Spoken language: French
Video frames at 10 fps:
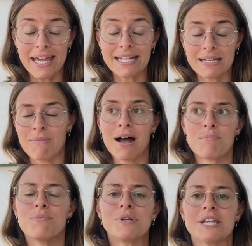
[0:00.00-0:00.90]
et qui m'a
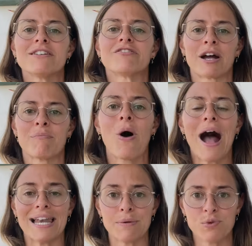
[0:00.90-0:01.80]
mené vraiment
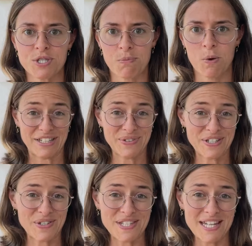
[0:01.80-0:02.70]
à l'épuisement et donc
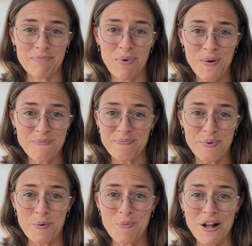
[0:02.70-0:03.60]
essentiellement,
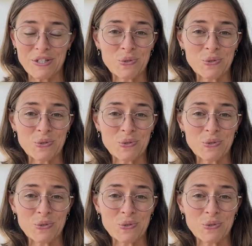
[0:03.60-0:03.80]
pour moi,